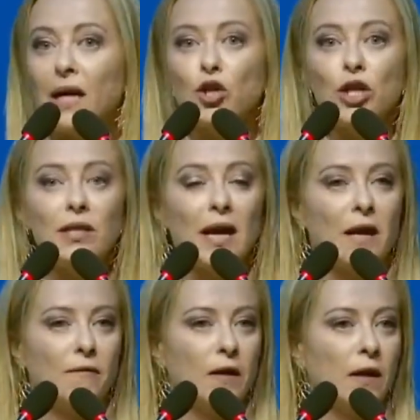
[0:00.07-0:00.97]
perché ci
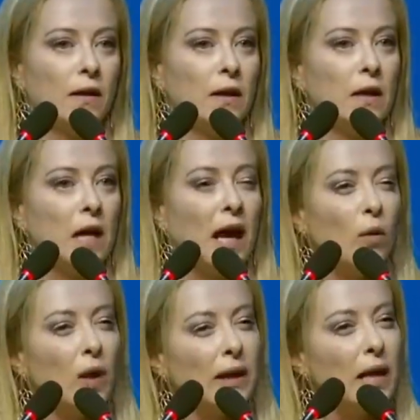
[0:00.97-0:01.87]
serve.
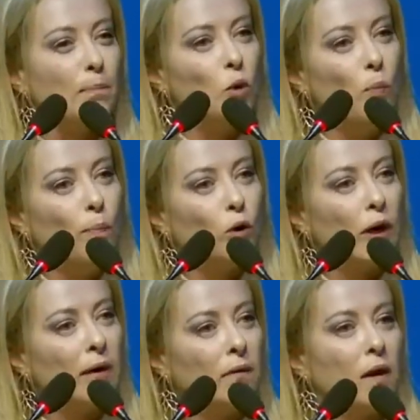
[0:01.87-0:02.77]
È una delle più
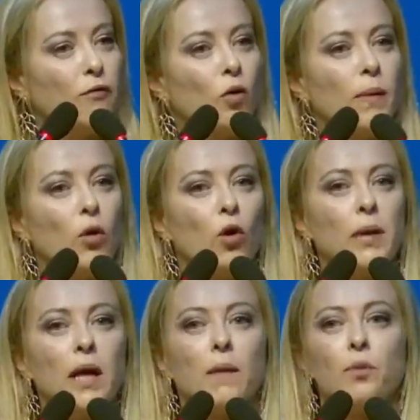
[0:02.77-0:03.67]
potenti riforme
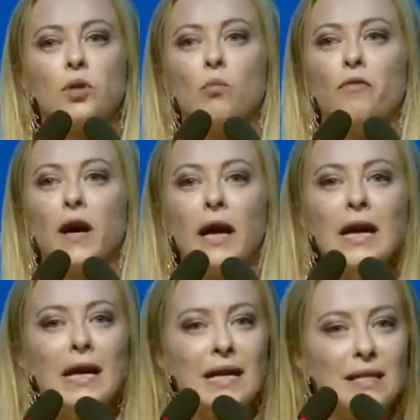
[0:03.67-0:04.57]
economiche che possiamo
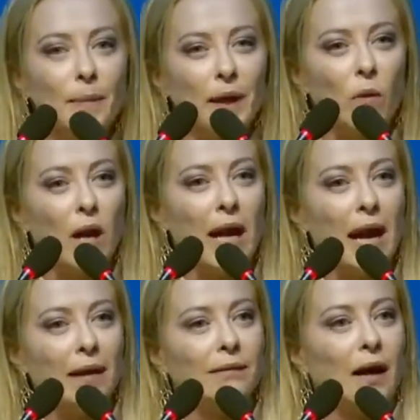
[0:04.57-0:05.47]
fare. E sapete qual è
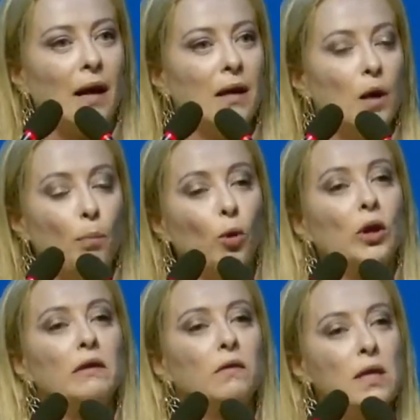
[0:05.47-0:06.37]
l'altra
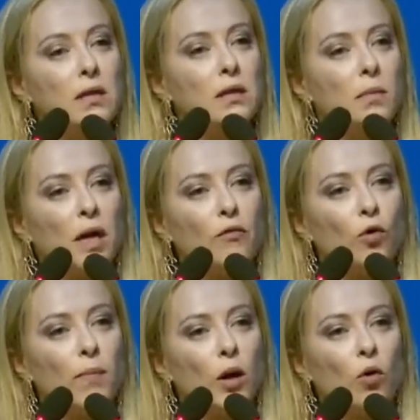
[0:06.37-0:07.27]
potentissima
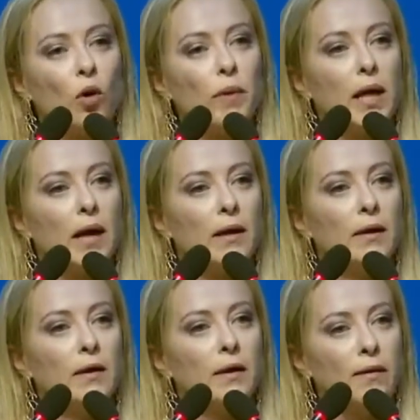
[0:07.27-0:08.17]
riforma economica
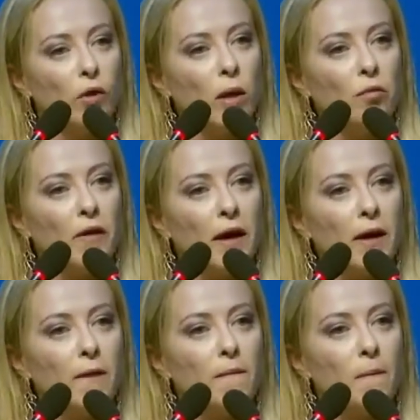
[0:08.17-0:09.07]
che vogliamo
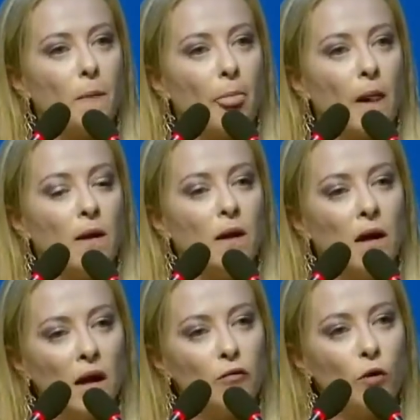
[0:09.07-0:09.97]
fare?
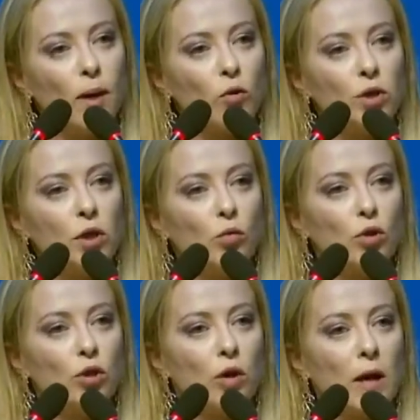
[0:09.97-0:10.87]
La riforma
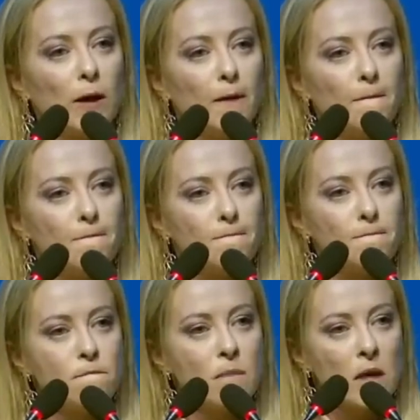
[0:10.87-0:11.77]
costituzionale.
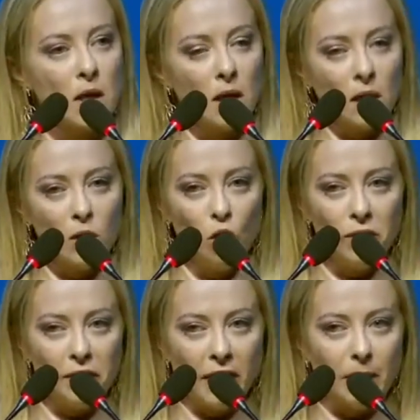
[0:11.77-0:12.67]

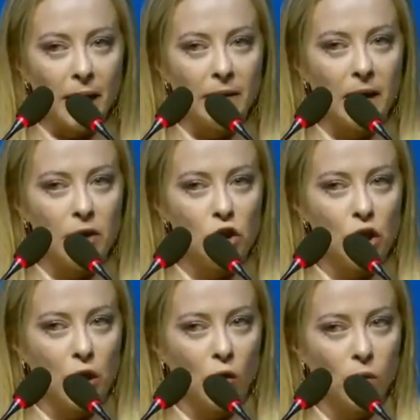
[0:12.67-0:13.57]
Non vi fate prendere in
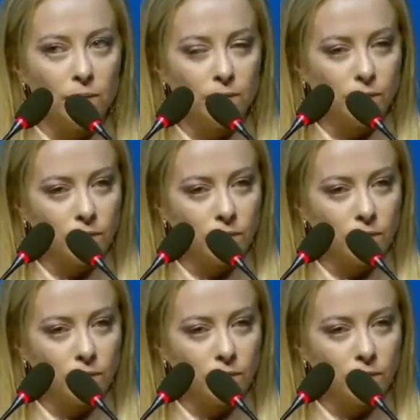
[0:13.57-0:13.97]
giro.